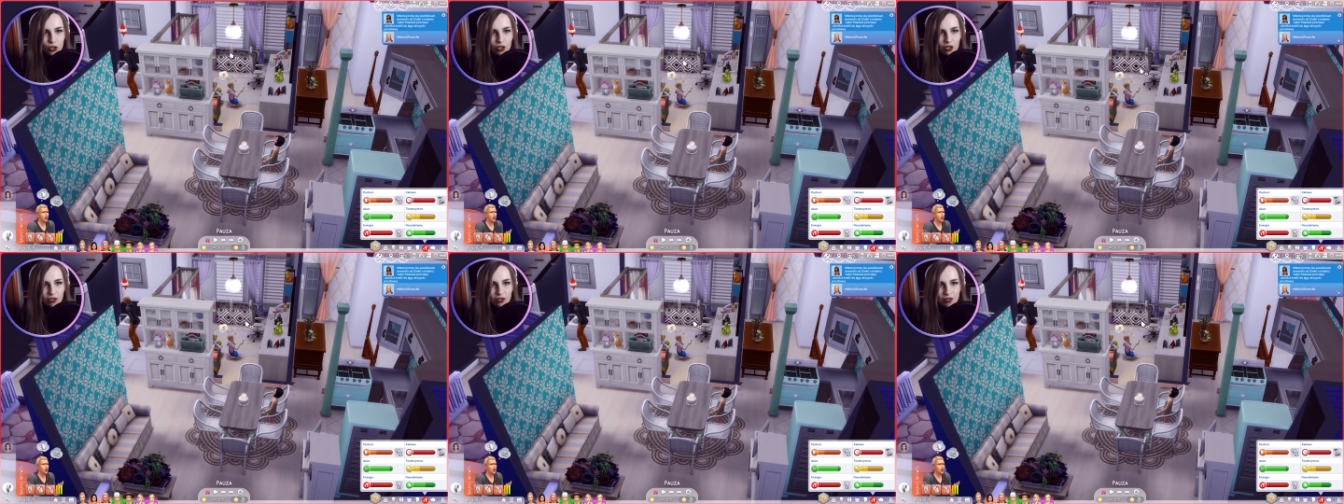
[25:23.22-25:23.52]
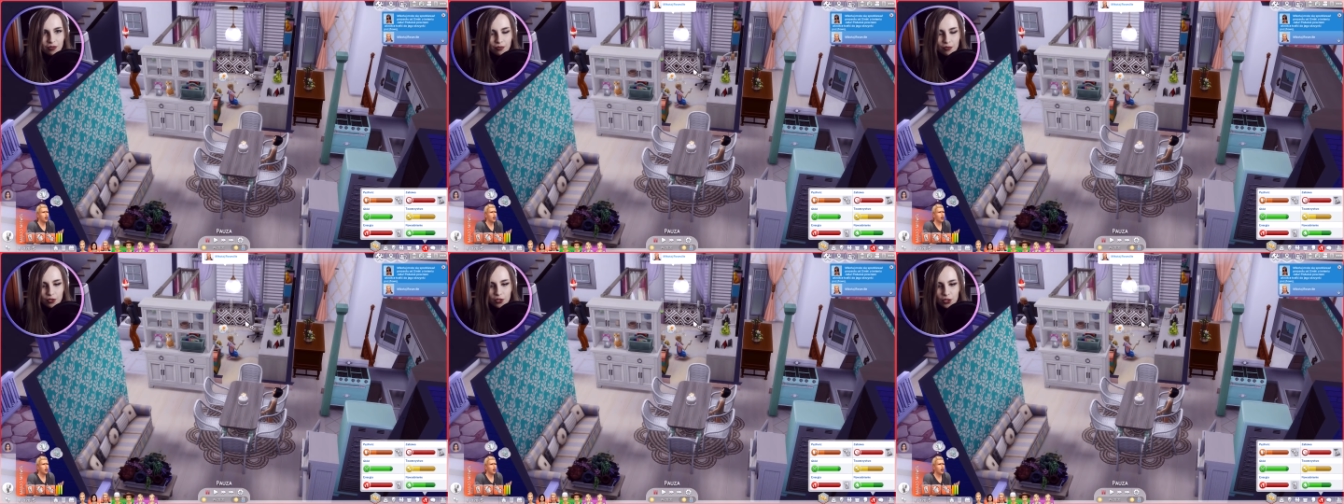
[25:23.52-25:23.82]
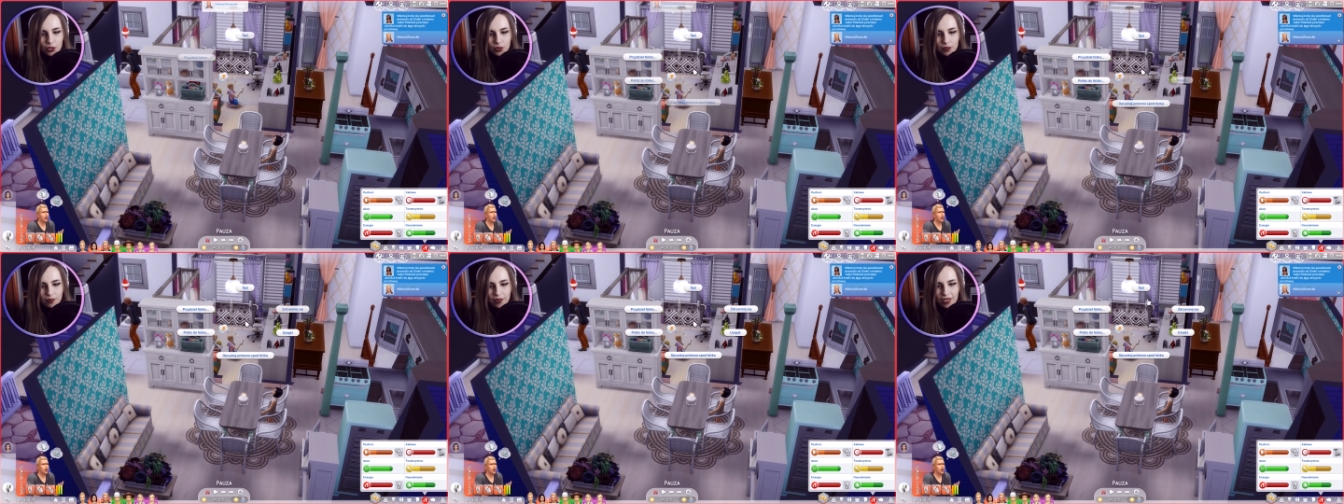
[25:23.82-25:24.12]
to łóżko, ty
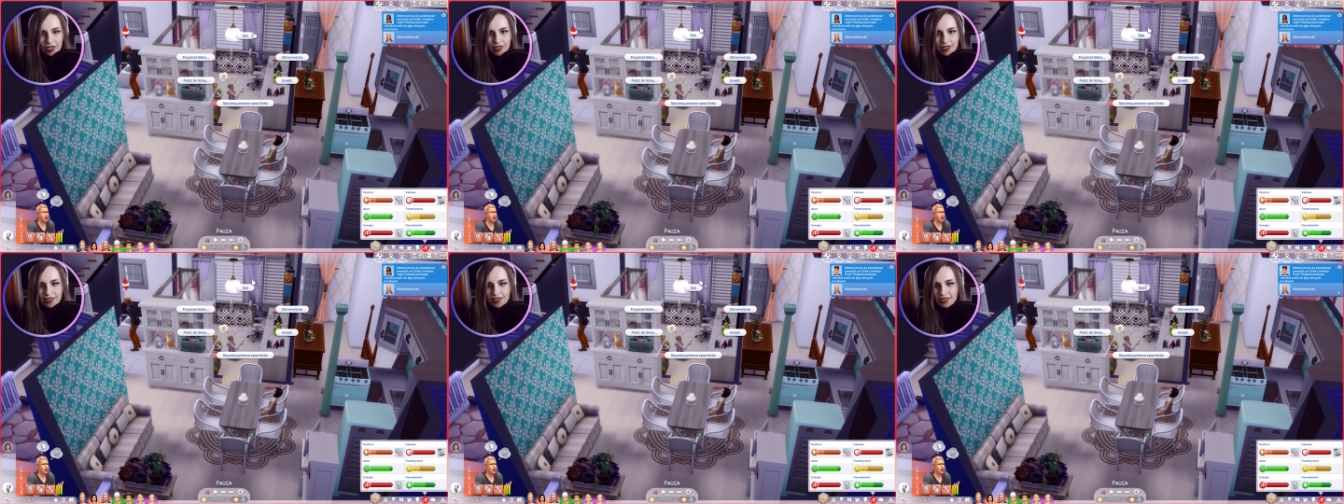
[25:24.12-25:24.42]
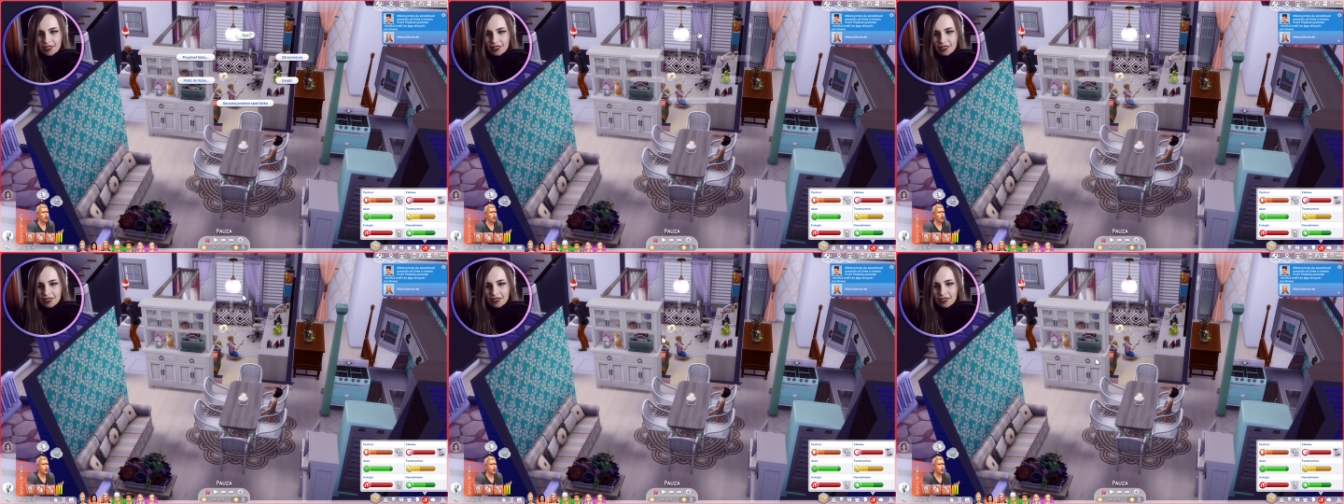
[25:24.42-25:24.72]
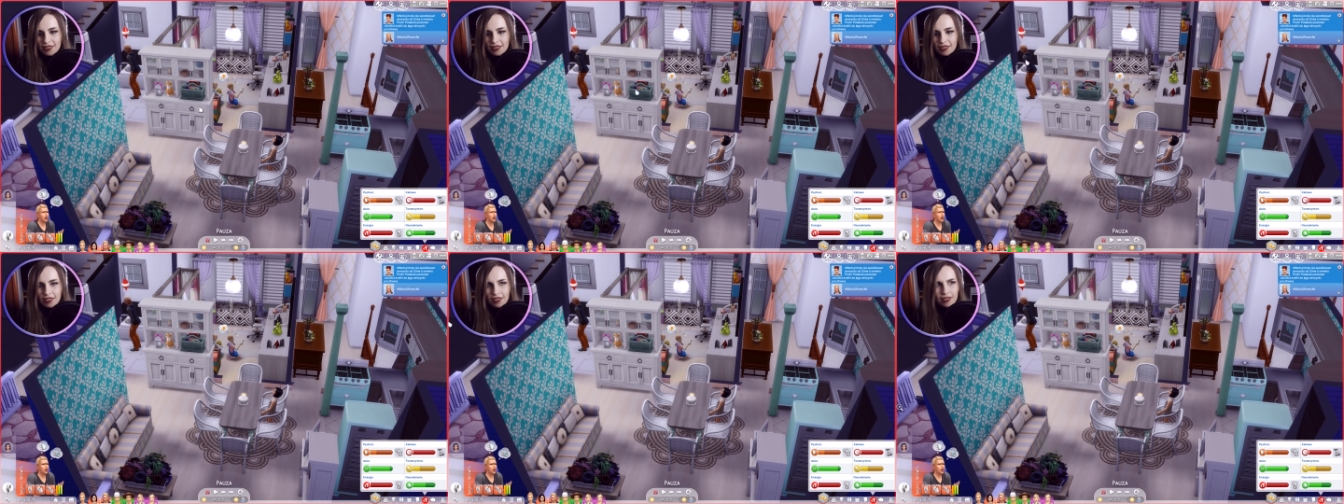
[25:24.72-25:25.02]
pójdziesz spać.
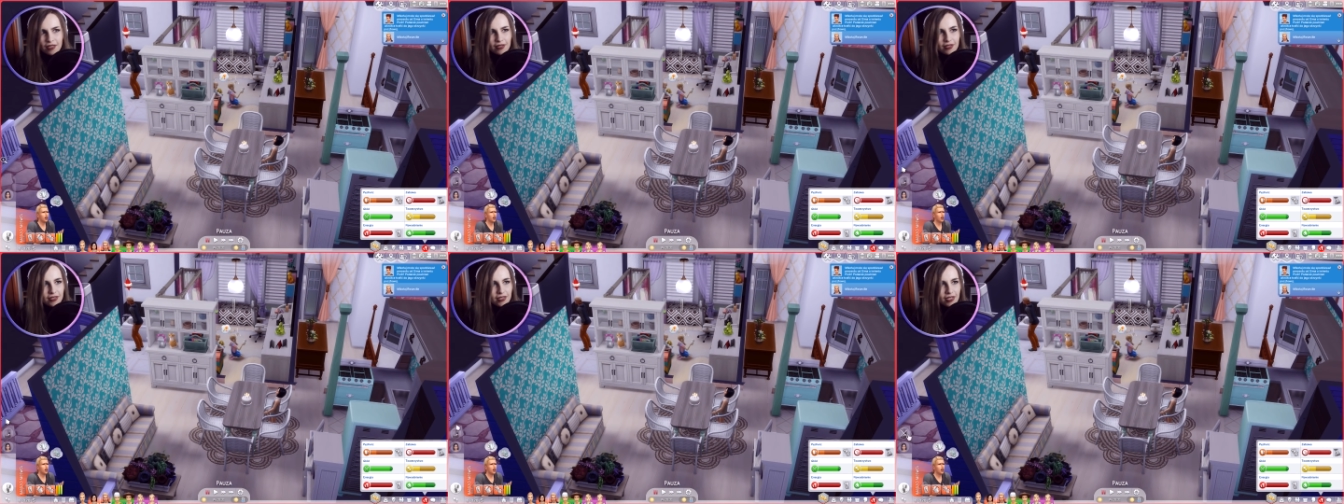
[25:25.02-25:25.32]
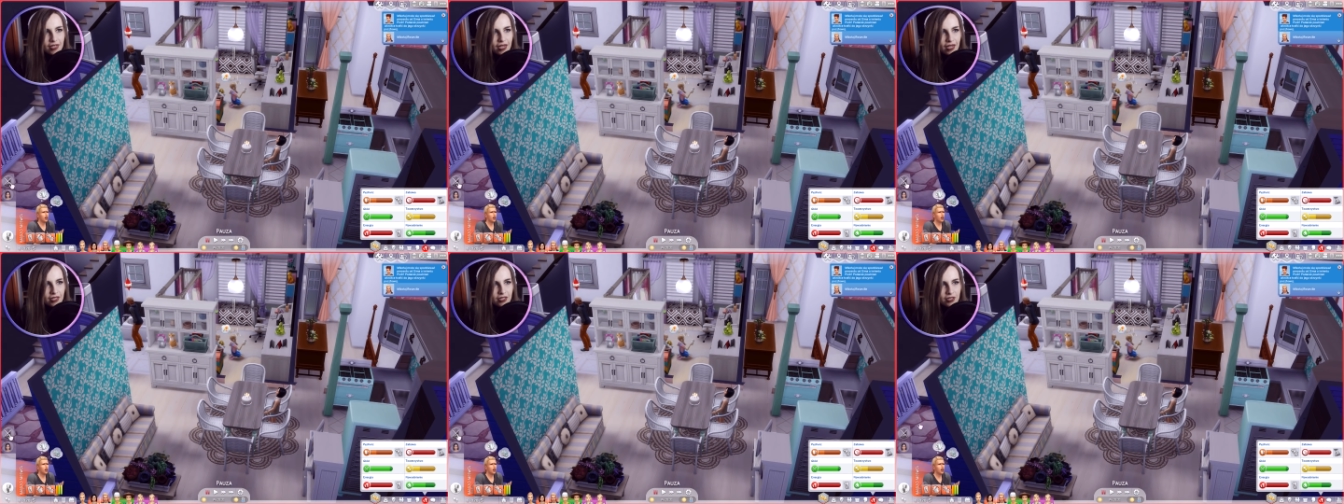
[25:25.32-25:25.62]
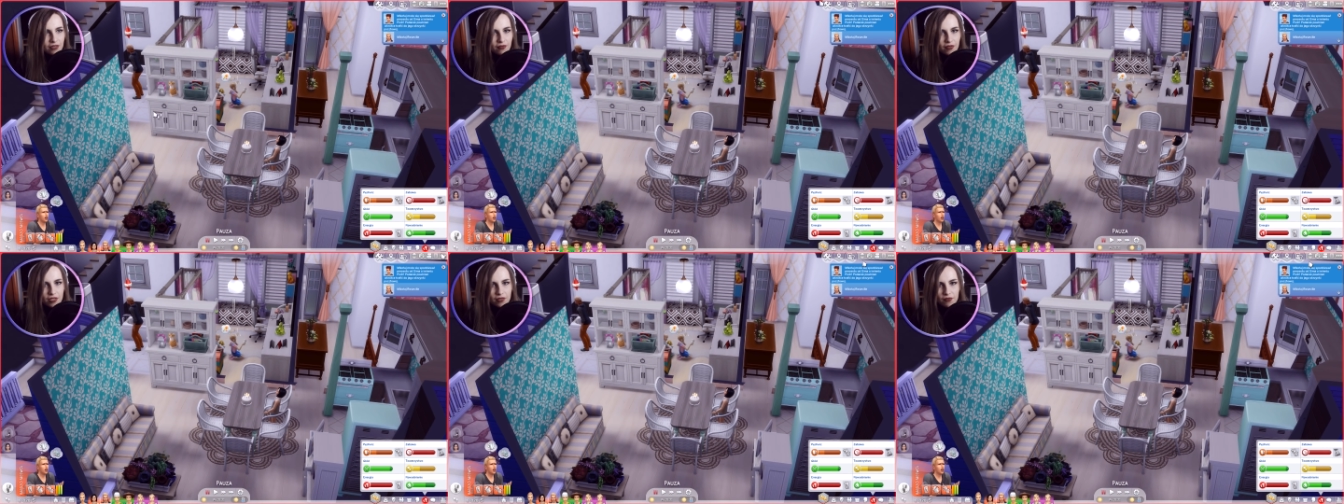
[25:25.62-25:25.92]
E,
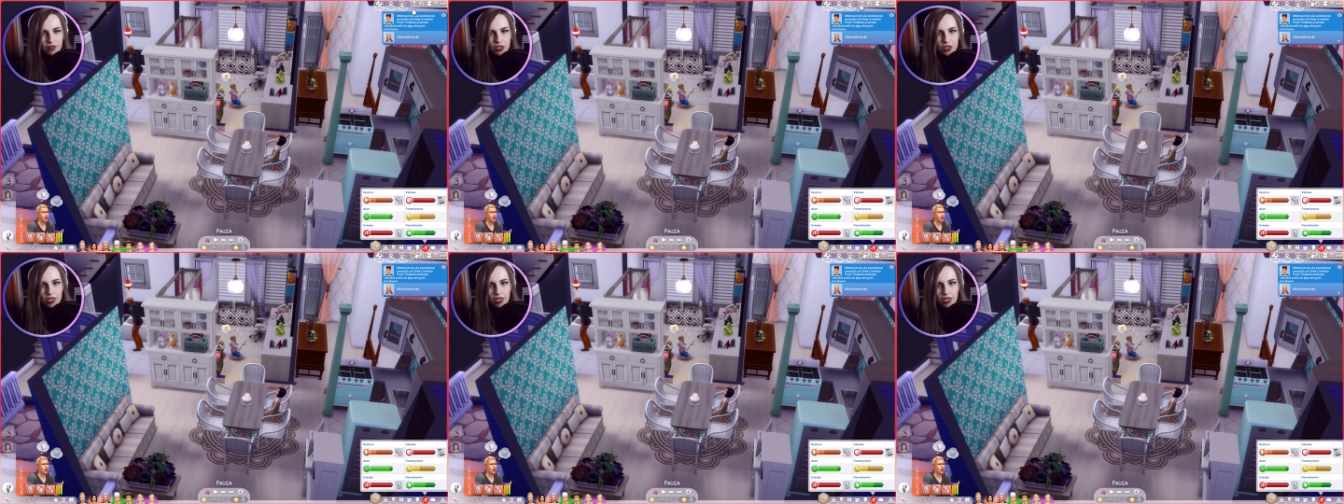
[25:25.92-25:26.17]
czekajcie,